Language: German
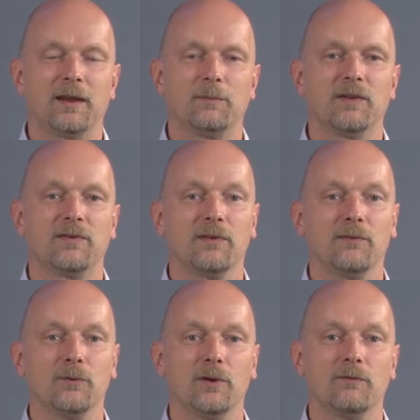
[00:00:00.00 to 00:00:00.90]
gibt es
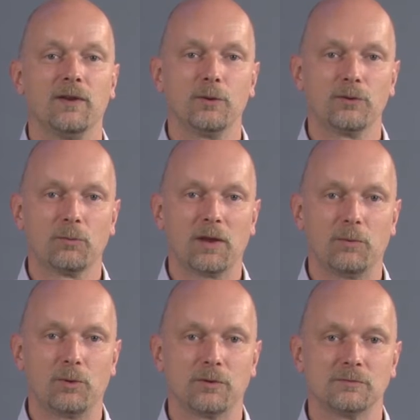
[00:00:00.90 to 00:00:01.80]
für
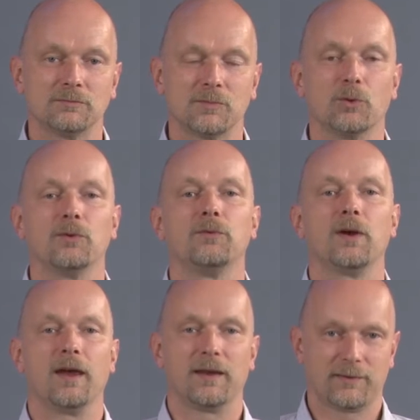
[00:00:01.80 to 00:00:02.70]
Windows-Umgebung und
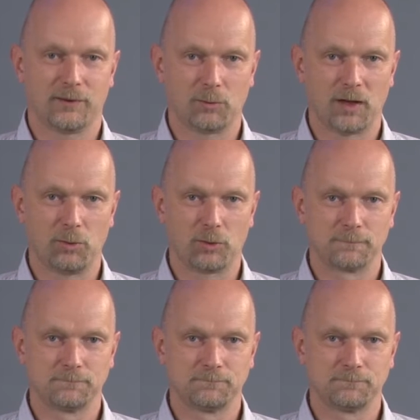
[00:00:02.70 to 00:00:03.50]
für Echtzeitumgebung.